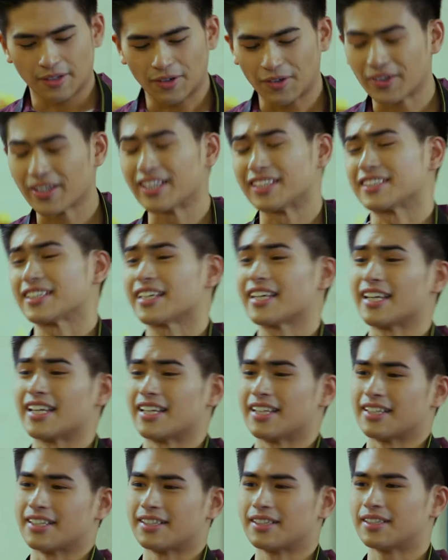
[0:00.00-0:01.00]
Okay, eh, sige.
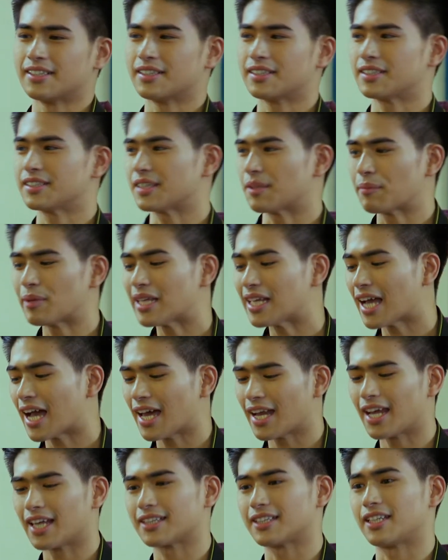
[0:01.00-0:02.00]
Sabihin nga
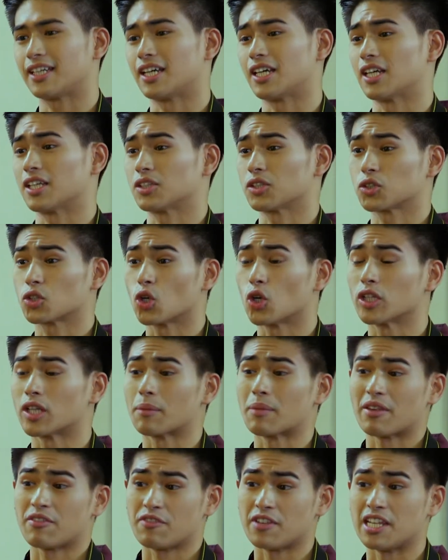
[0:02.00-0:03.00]
natin na totoo na
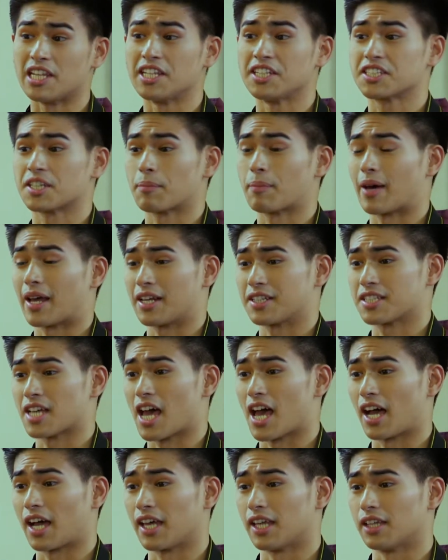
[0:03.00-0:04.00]
may feeling siya para
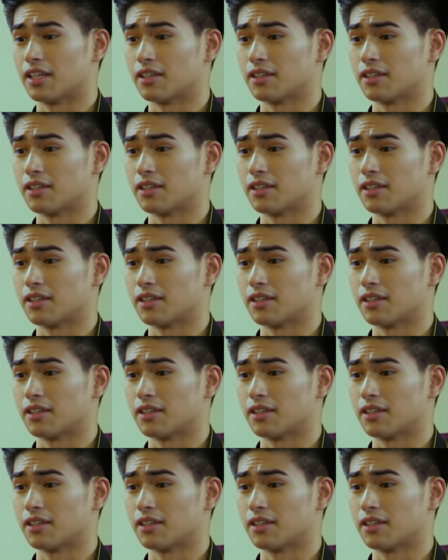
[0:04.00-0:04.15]
sa akin.